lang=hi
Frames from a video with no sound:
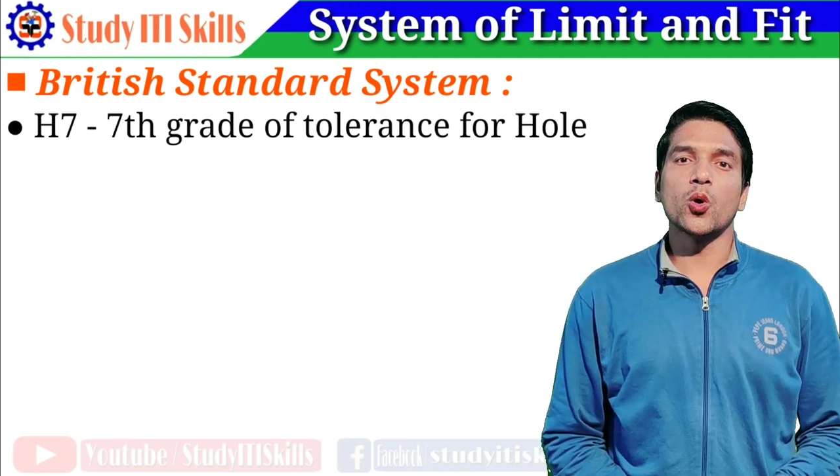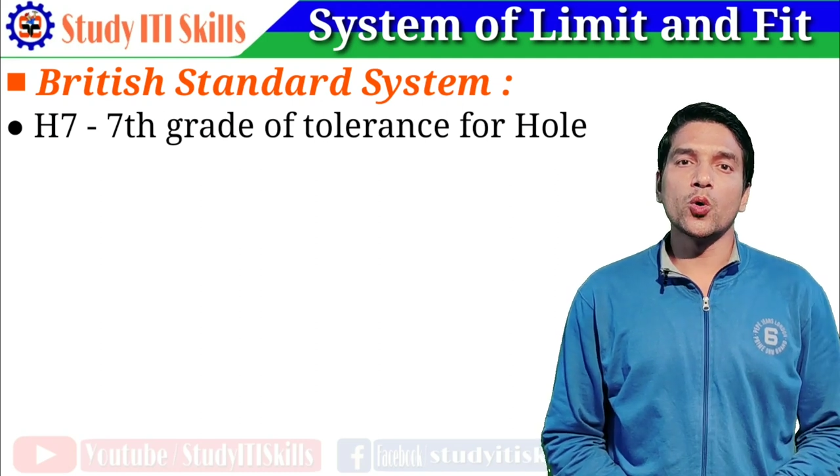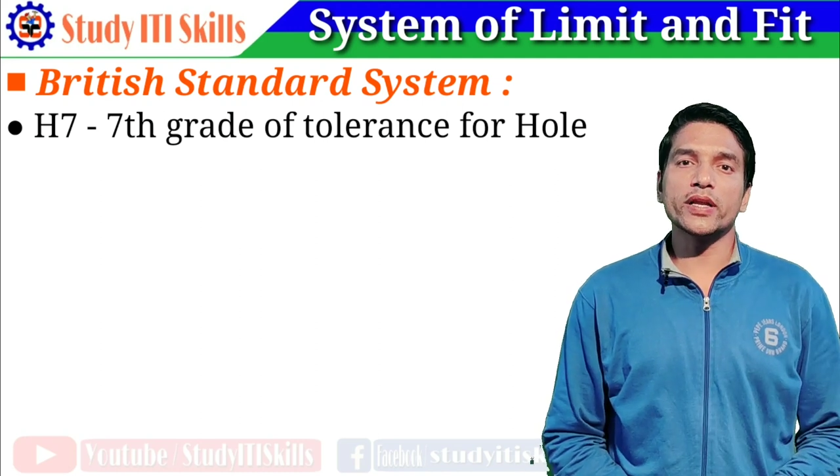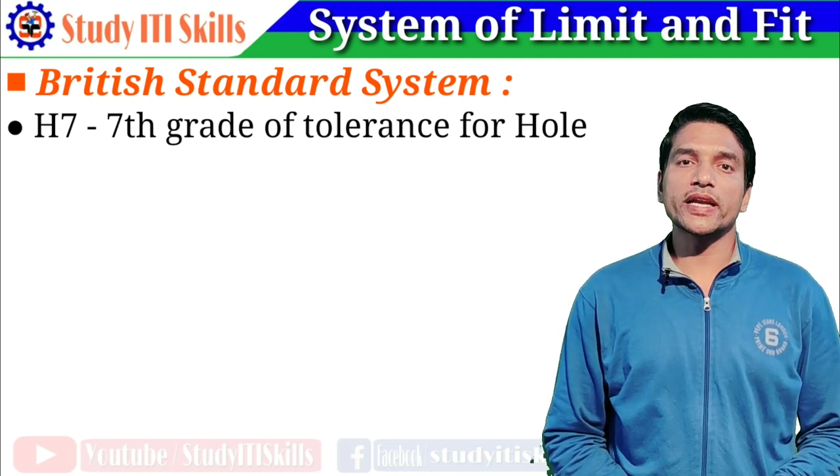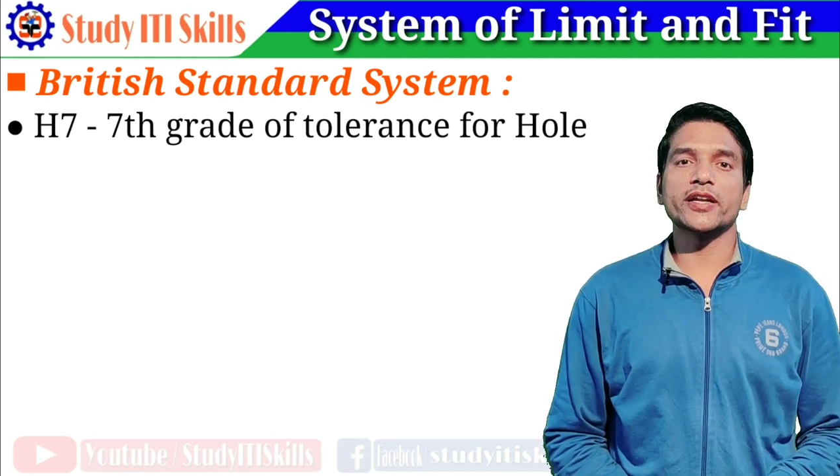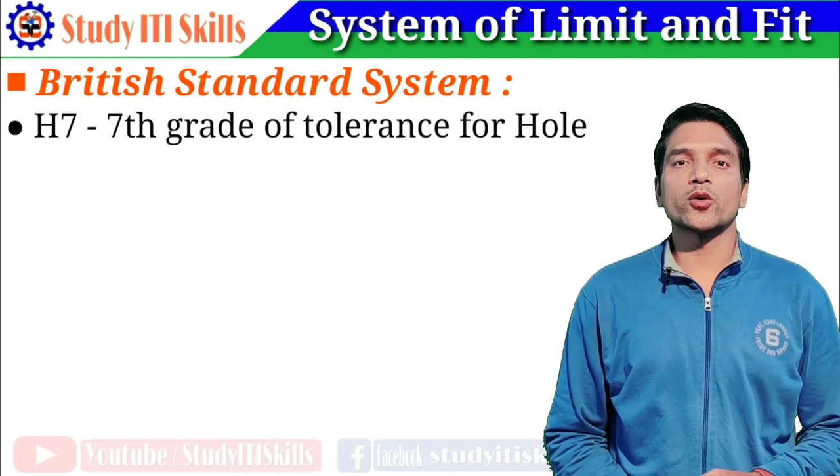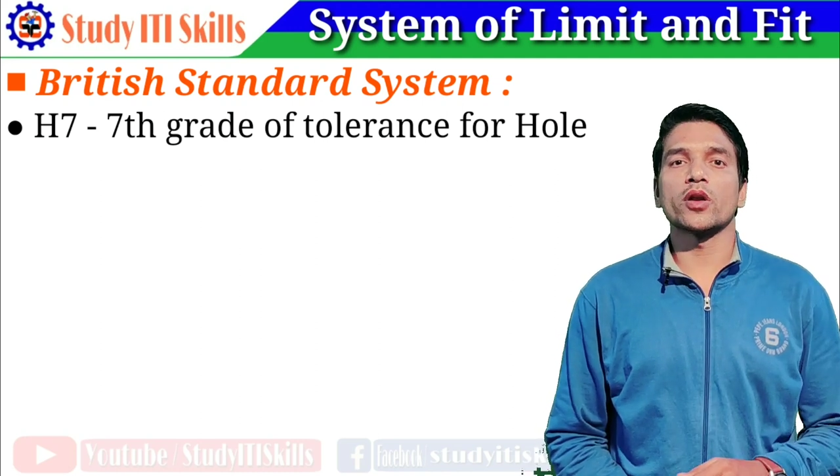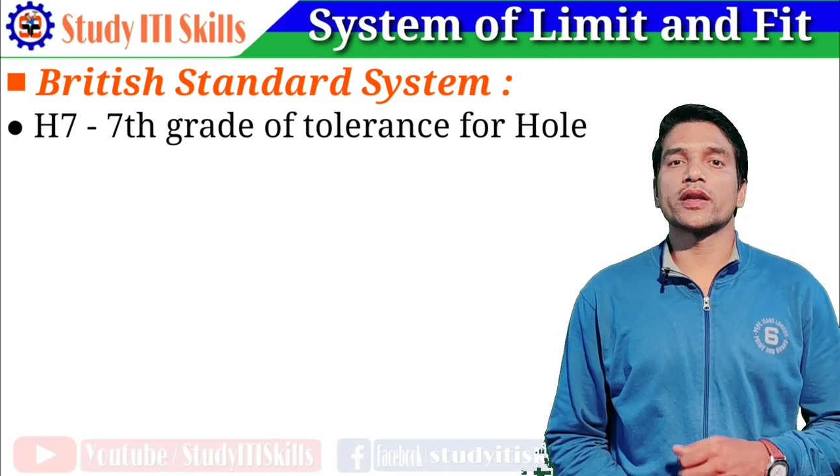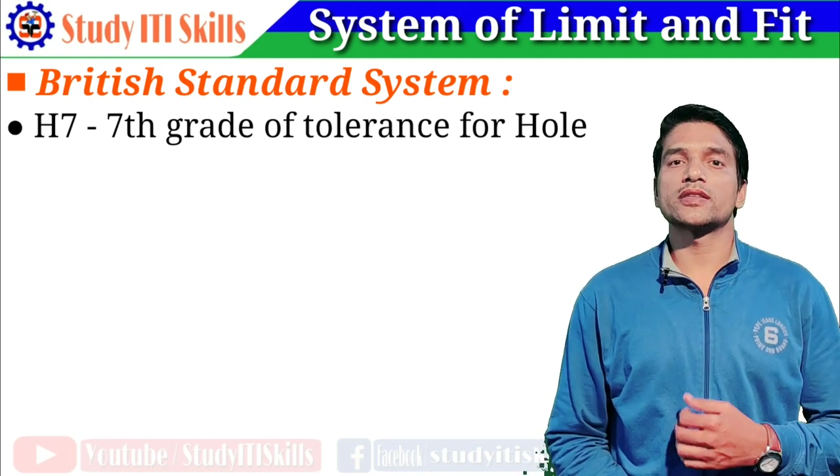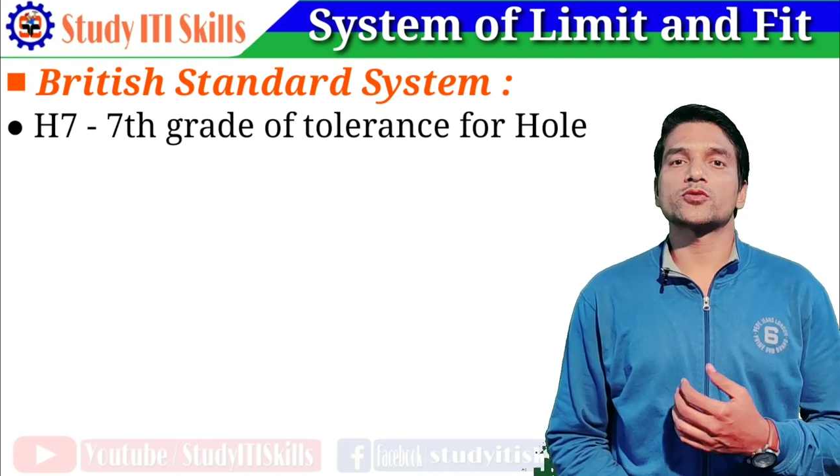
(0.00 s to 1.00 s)
होल के
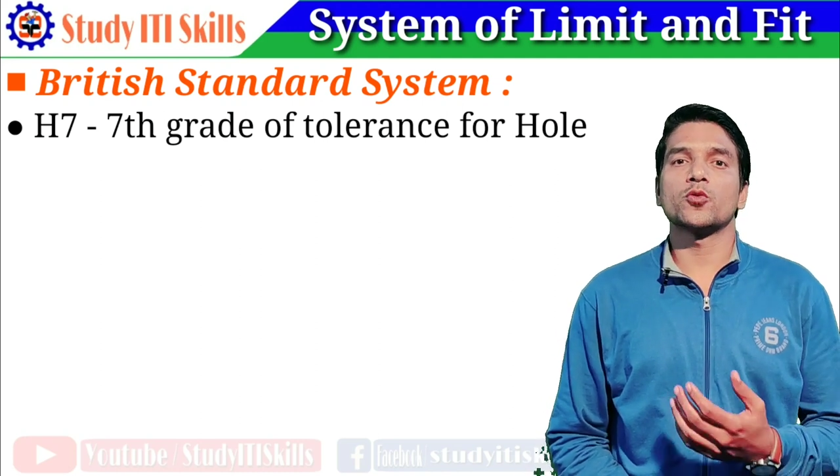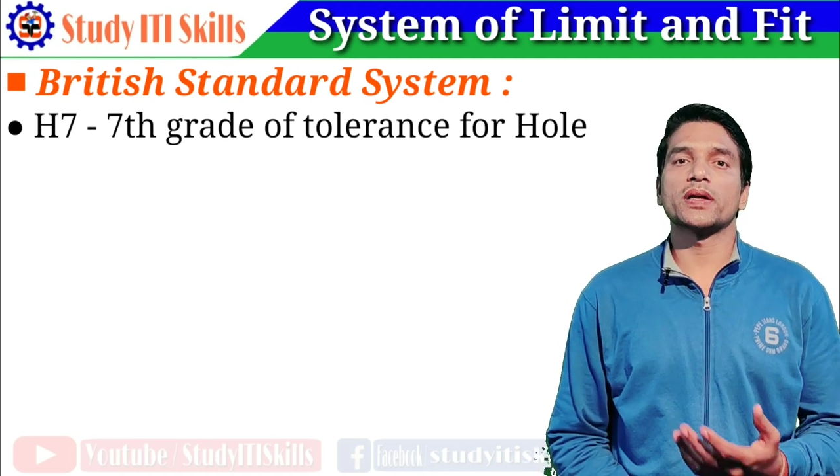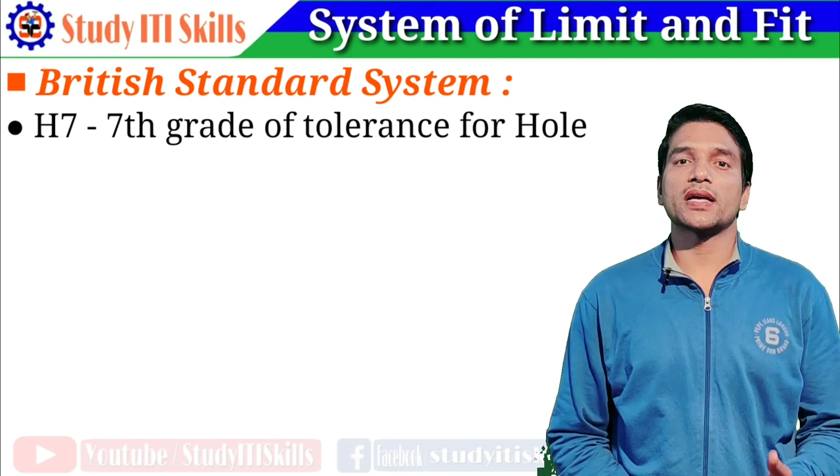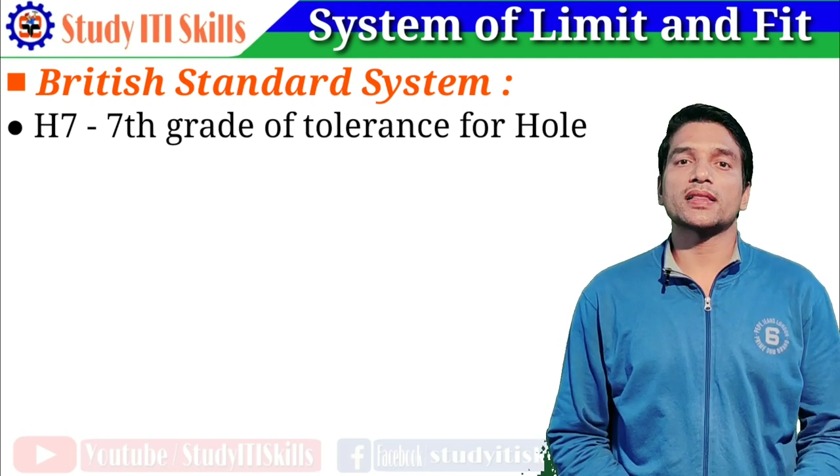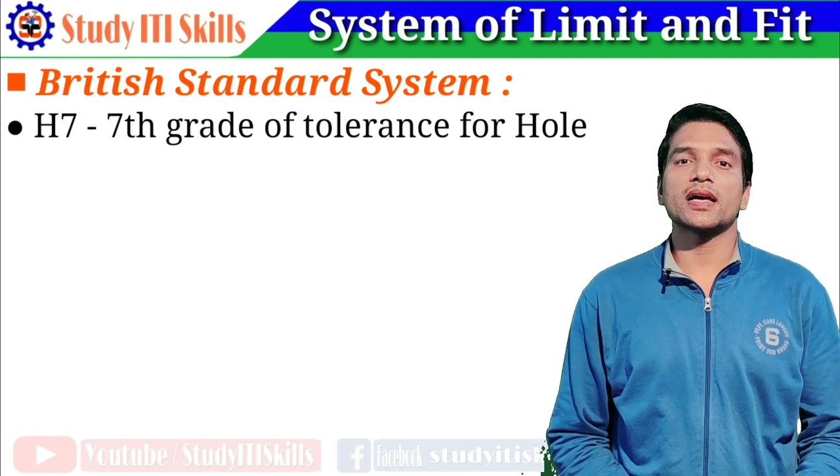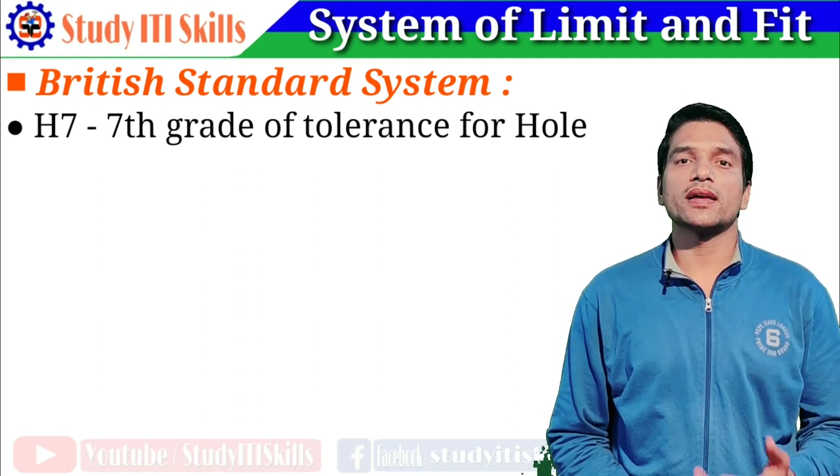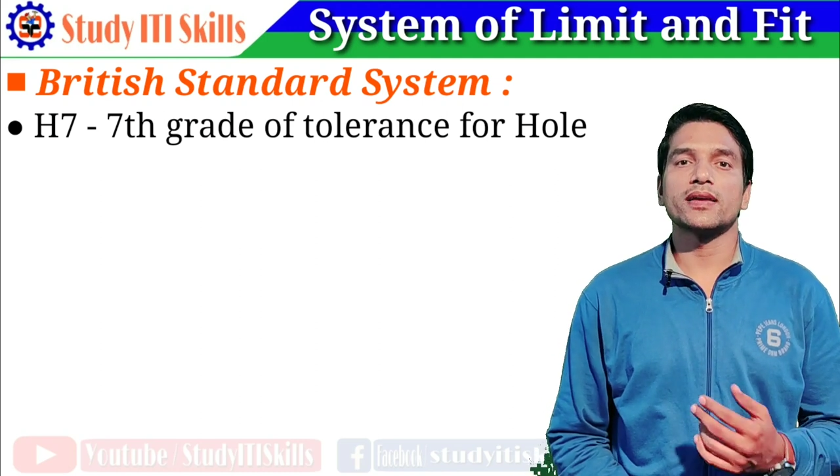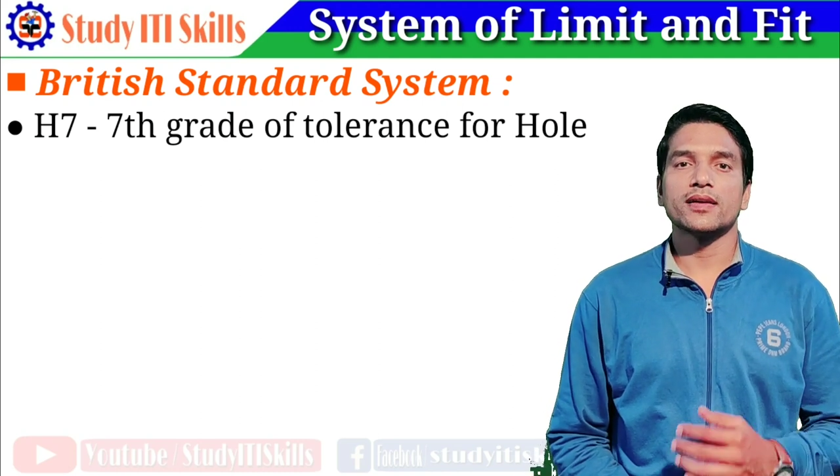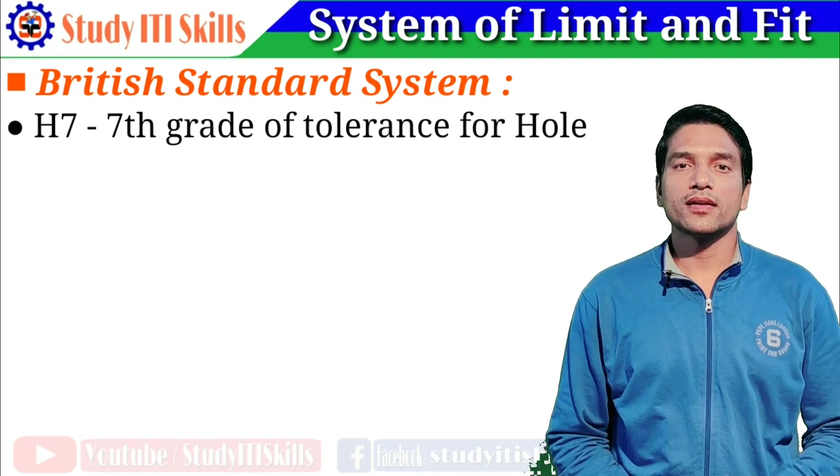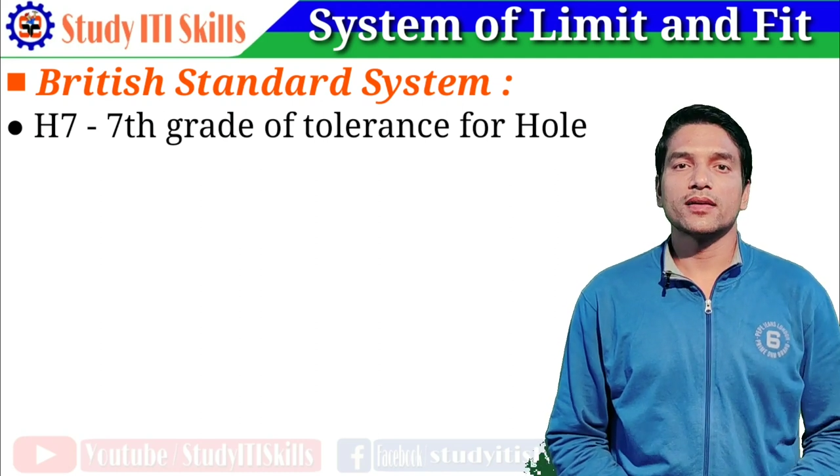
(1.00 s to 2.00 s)
टॉलरेंस को बताता है